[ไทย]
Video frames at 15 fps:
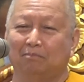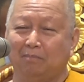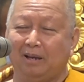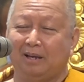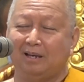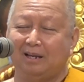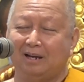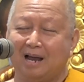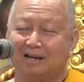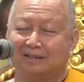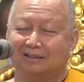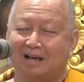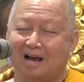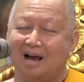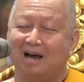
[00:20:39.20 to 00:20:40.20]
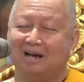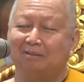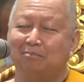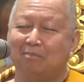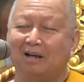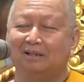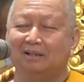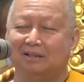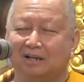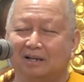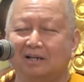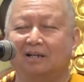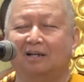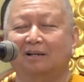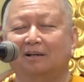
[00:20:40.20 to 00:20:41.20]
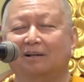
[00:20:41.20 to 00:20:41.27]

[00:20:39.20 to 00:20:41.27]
มีหลักฐานบันทึก